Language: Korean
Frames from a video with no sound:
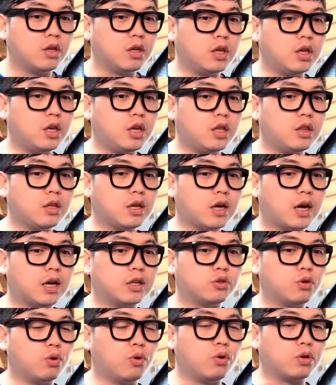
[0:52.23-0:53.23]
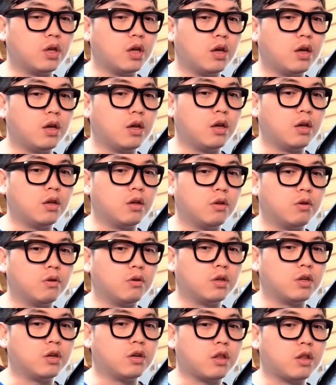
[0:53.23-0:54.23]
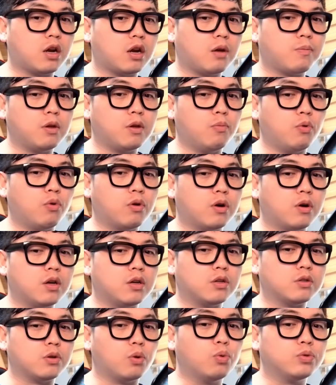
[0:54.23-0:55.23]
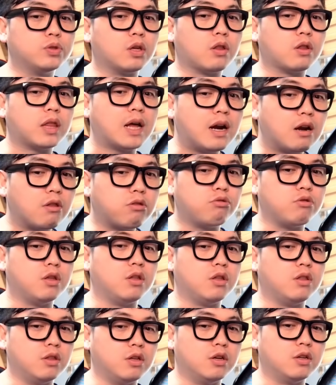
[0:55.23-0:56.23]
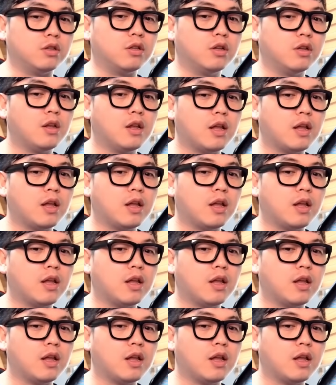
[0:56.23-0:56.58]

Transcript: 1인 가정에 그 사람이 뭔가 이제 혼자서 살 수 있는